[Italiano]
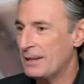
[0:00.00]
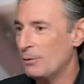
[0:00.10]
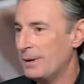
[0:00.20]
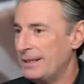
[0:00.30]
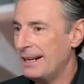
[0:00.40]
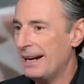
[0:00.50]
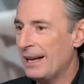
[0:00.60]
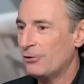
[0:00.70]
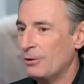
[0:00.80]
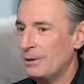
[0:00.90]
stavo per dire
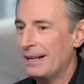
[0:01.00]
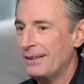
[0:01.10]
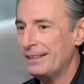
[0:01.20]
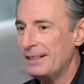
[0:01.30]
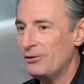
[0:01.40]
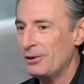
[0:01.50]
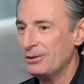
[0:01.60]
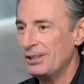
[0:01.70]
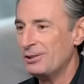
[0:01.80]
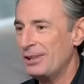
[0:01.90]
lascia una lavatrice con
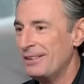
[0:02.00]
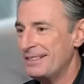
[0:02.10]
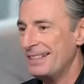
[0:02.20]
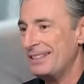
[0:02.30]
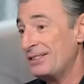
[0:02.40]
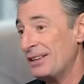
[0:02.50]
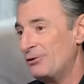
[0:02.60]
dentro dei vestiti sei